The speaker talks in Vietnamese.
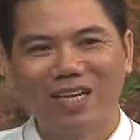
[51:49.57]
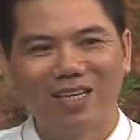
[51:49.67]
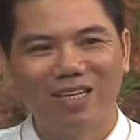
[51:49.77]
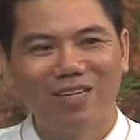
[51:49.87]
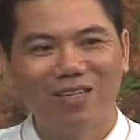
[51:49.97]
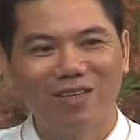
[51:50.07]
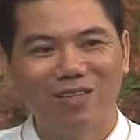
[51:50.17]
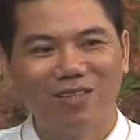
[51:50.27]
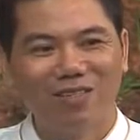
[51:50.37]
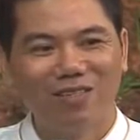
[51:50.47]
là
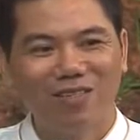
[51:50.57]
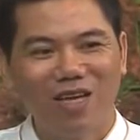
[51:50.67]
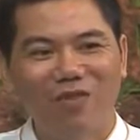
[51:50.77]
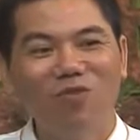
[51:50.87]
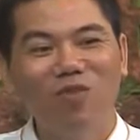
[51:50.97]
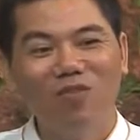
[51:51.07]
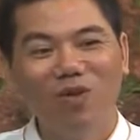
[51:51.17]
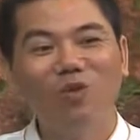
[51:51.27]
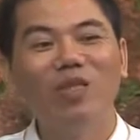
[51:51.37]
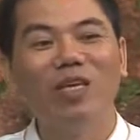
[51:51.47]
hạnh phúc thì
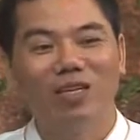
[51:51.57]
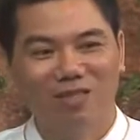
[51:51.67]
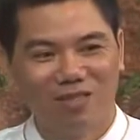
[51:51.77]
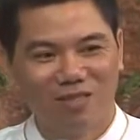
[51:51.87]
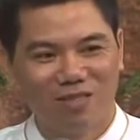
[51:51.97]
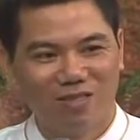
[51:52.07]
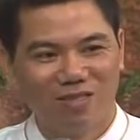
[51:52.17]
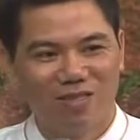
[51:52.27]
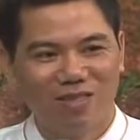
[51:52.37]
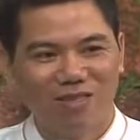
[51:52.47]
có nhiều tiền.
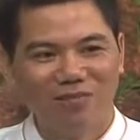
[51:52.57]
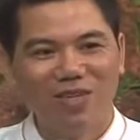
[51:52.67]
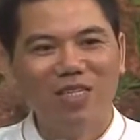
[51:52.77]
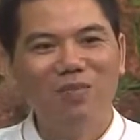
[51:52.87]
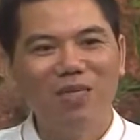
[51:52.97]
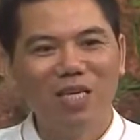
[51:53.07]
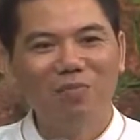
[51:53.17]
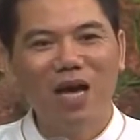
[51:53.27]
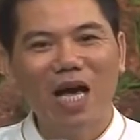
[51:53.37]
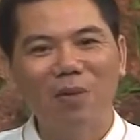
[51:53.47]
Và chính vì thế
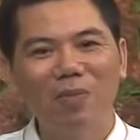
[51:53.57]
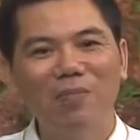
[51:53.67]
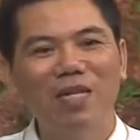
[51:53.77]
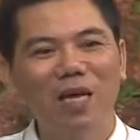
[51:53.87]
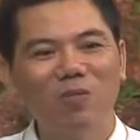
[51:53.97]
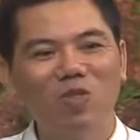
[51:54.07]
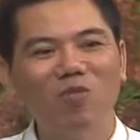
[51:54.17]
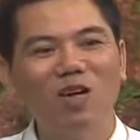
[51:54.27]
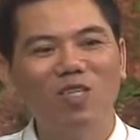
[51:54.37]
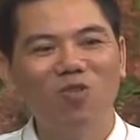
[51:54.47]
mà 20 mấy năm sống
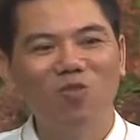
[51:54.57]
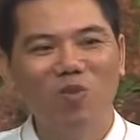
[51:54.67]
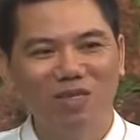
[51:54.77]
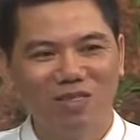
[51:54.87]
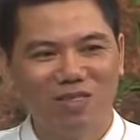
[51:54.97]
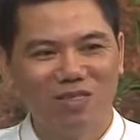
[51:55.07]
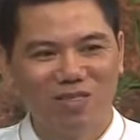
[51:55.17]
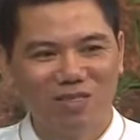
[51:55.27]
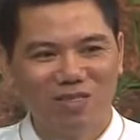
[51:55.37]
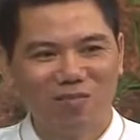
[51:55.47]
với người chồng của mình,
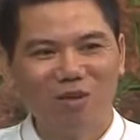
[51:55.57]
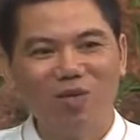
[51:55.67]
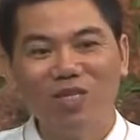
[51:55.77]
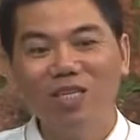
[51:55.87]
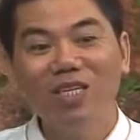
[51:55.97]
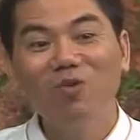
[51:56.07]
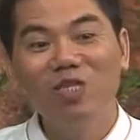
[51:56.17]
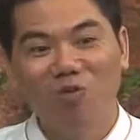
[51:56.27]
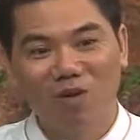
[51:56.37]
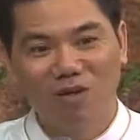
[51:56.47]
mặc dù chị rất yêu
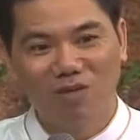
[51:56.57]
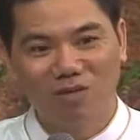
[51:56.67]
chồng ạ,